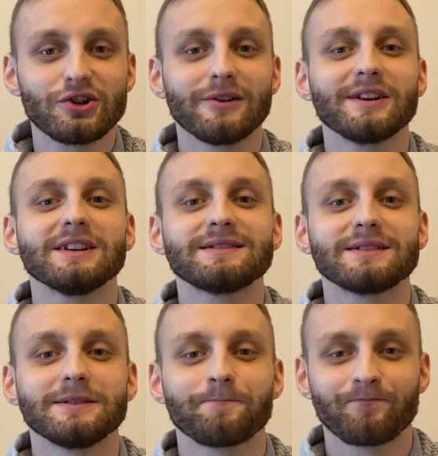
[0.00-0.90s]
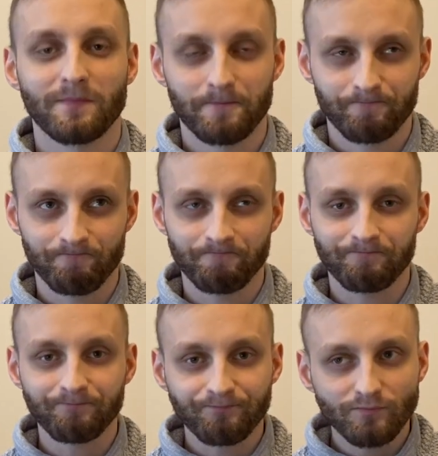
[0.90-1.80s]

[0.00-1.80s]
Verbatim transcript: to jest mm,